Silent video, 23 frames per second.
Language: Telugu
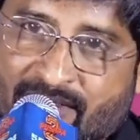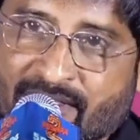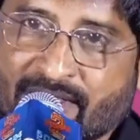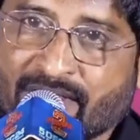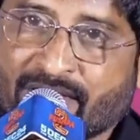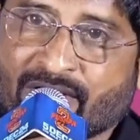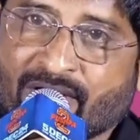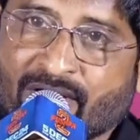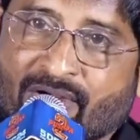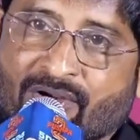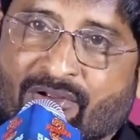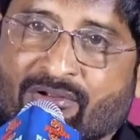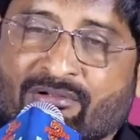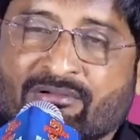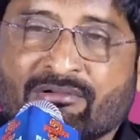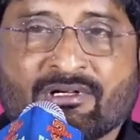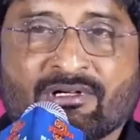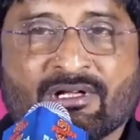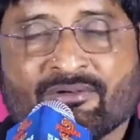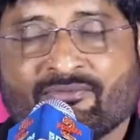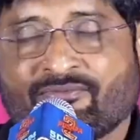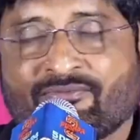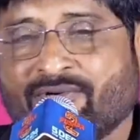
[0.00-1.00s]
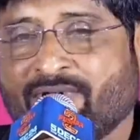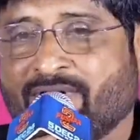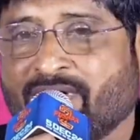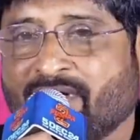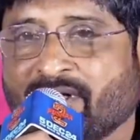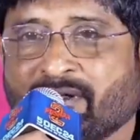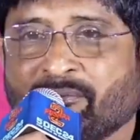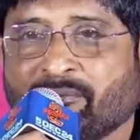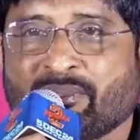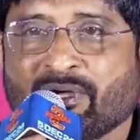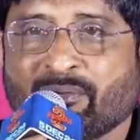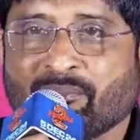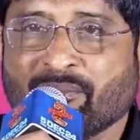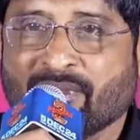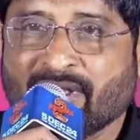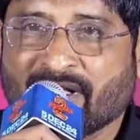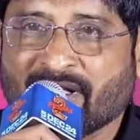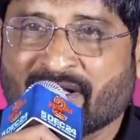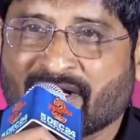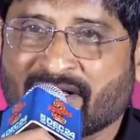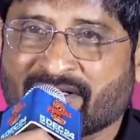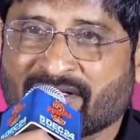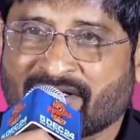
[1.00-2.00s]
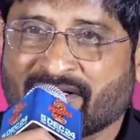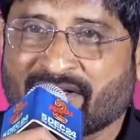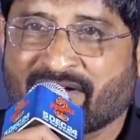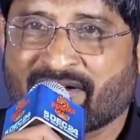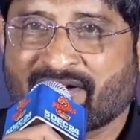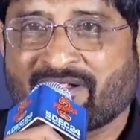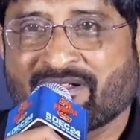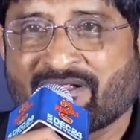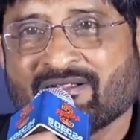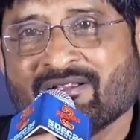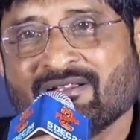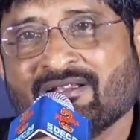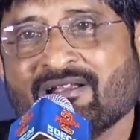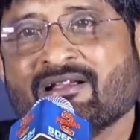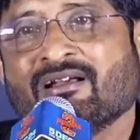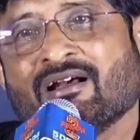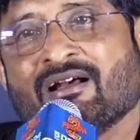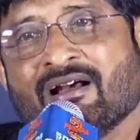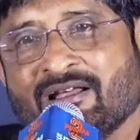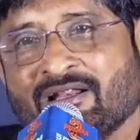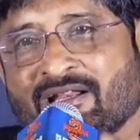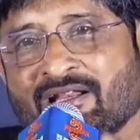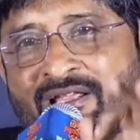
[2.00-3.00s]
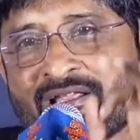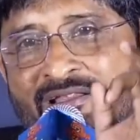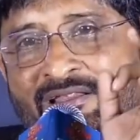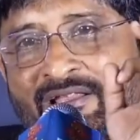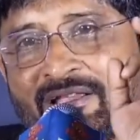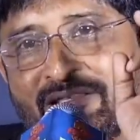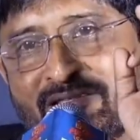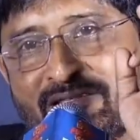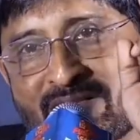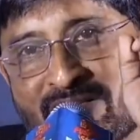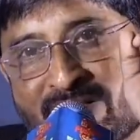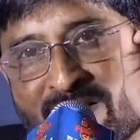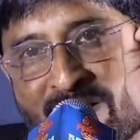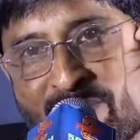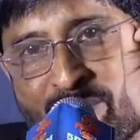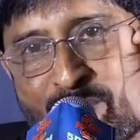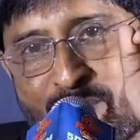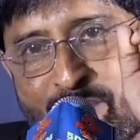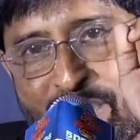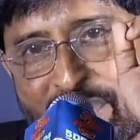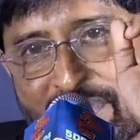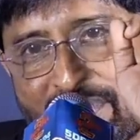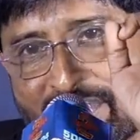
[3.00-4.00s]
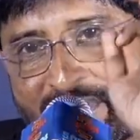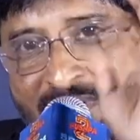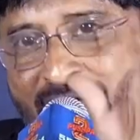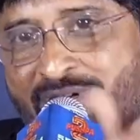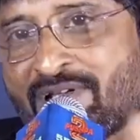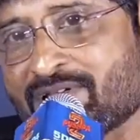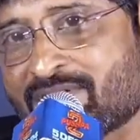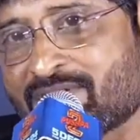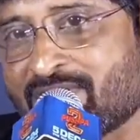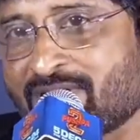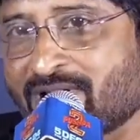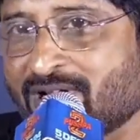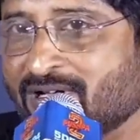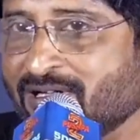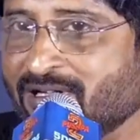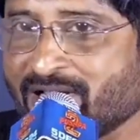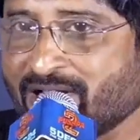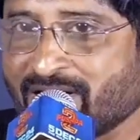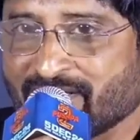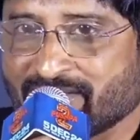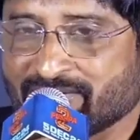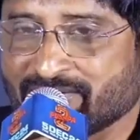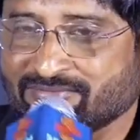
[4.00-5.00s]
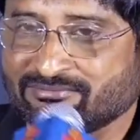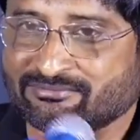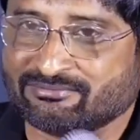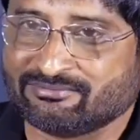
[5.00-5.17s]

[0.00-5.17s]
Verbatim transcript: వీటిల్లో డెఫినెట్గా అబ్బా బలి రాశారా అయితే కంపల్సరీ ఇస్తారండి ఆయన